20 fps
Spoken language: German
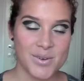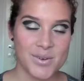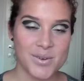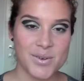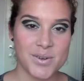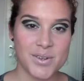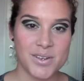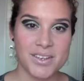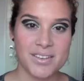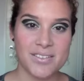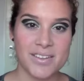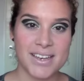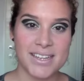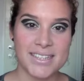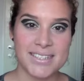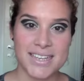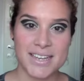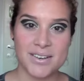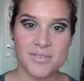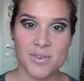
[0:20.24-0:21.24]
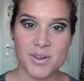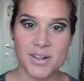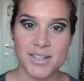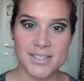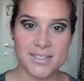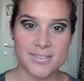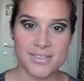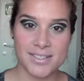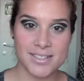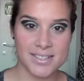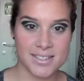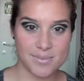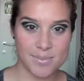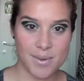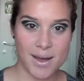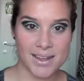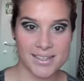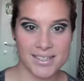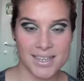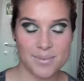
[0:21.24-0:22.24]
Und wenn ihr sehen wollt, wie ich das
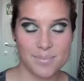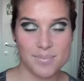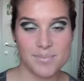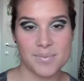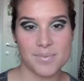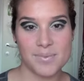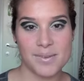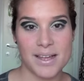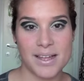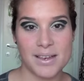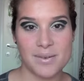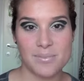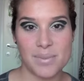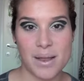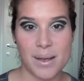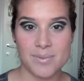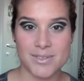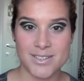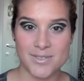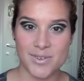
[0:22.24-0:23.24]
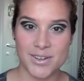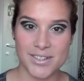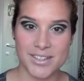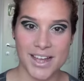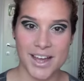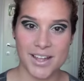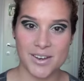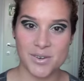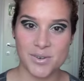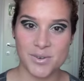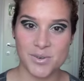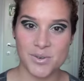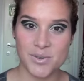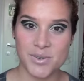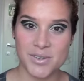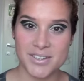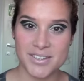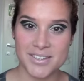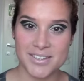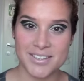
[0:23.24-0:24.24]
gemacht habe, dann bleibt einfach dran
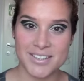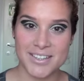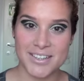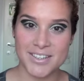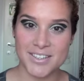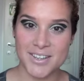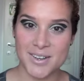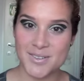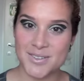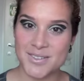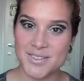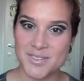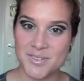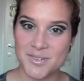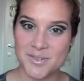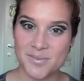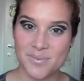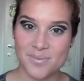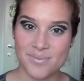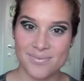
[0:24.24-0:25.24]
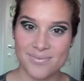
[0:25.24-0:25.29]
und äh, schaut zu.